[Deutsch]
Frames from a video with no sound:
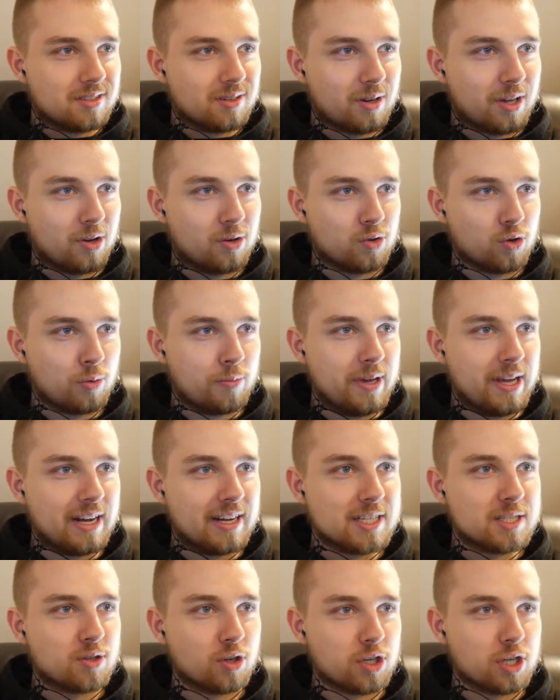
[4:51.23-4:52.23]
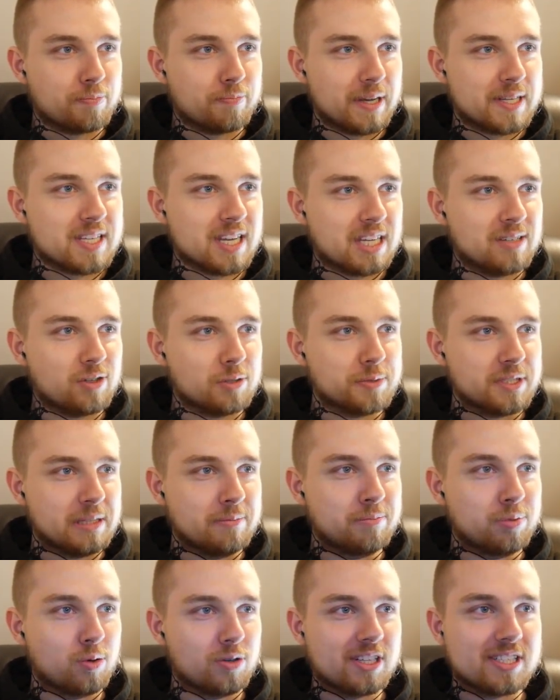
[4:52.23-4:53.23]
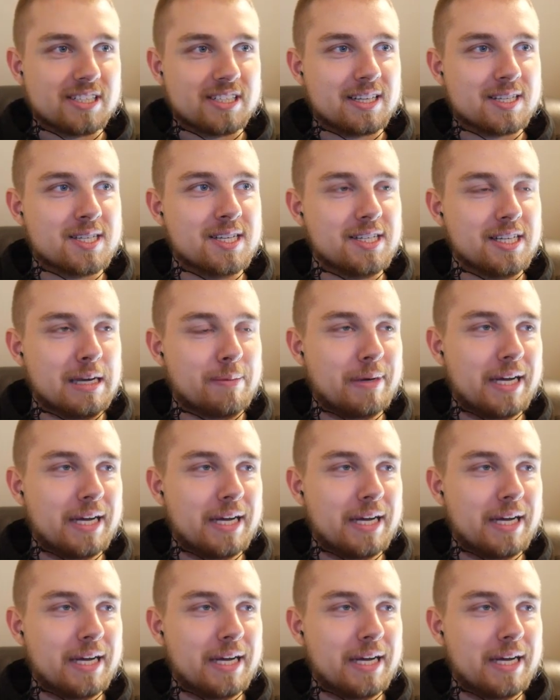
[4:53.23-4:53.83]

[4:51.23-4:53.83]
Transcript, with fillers: Okay, und Omega ist deutlich besser geworden mit ihrem Bogen. Das hat Sid ihr